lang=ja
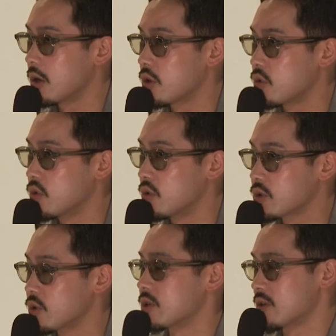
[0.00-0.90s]
えっ、ー、と
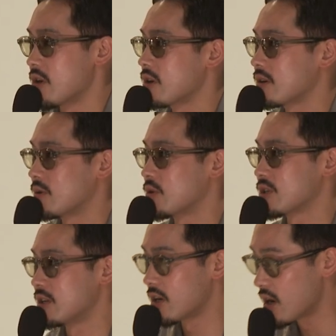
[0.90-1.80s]
そうですね。今
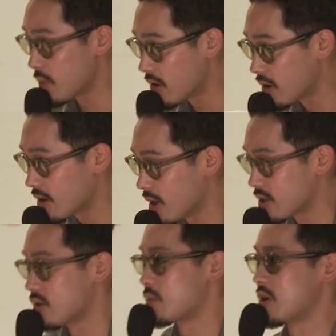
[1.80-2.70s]
年二回目やら
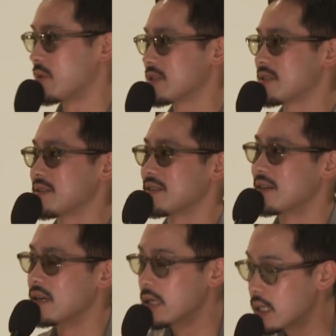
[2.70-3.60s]
せてもらいます。し
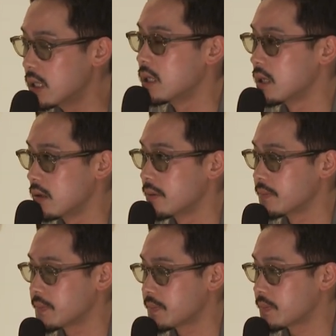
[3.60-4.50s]
かもまあ前回
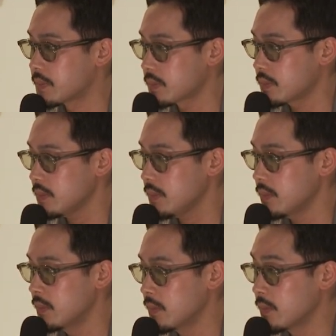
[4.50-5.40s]
ジプシーアバロンでしたが今
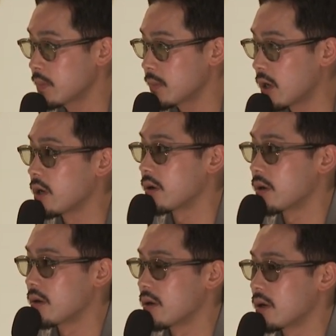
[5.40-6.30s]
年はついに
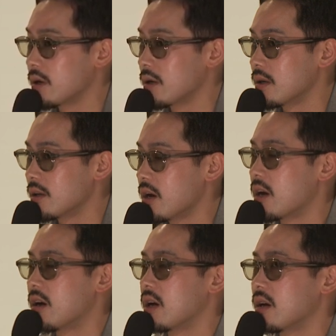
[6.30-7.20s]
レッドマーキー来ました。はい、い
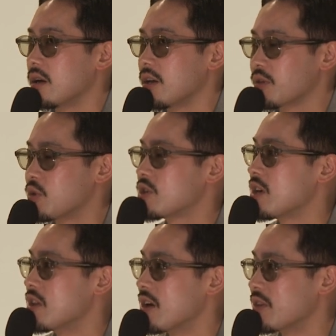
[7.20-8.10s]
ややっと来
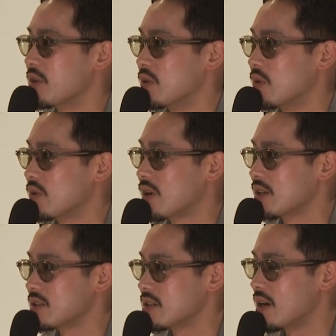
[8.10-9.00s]
たなっていう
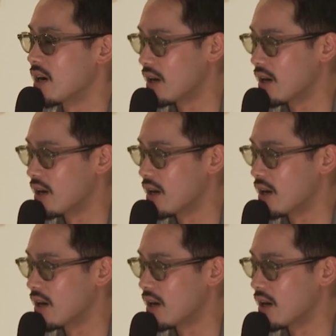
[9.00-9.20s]
感じが、